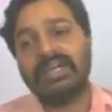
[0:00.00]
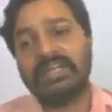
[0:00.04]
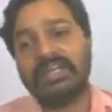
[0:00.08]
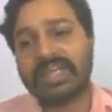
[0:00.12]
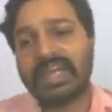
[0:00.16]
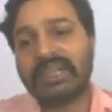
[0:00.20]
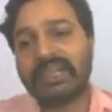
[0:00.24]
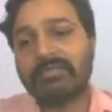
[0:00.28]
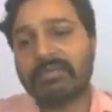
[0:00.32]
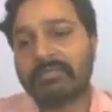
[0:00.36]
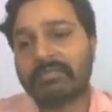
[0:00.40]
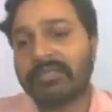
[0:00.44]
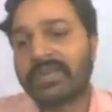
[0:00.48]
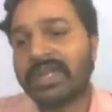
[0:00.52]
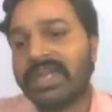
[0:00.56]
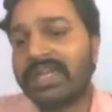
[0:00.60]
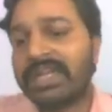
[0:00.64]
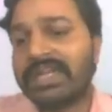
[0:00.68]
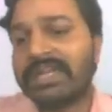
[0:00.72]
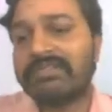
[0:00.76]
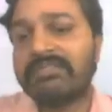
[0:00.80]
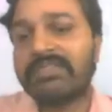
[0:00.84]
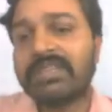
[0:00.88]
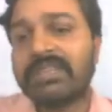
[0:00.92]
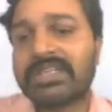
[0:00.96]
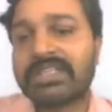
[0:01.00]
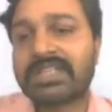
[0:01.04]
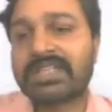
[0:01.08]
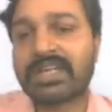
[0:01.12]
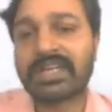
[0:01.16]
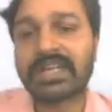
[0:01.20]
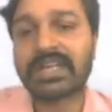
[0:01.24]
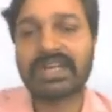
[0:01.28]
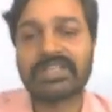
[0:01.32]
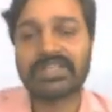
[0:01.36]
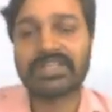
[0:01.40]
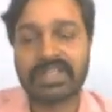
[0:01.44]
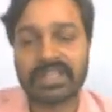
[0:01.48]
टाइम अपना इन्वेस्ट
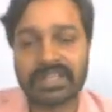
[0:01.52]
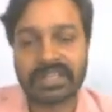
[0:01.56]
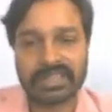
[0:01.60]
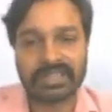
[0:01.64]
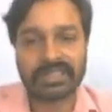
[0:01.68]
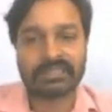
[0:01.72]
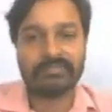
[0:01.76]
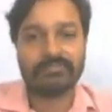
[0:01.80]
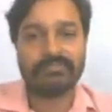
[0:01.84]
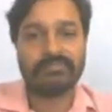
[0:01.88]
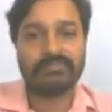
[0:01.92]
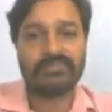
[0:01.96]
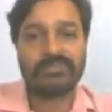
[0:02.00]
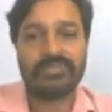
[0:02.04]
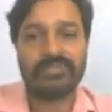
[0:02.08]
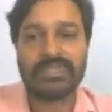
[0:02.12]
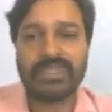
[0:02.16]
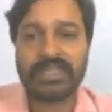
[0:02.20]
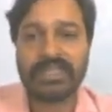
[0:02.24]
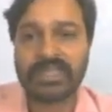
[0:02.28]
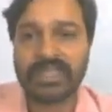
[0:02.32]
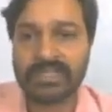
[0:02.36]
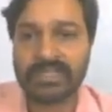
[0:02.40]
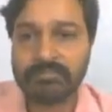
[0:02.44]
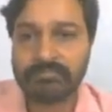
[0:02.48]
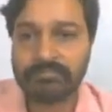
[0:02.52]
करना चाहते हैं ठीक है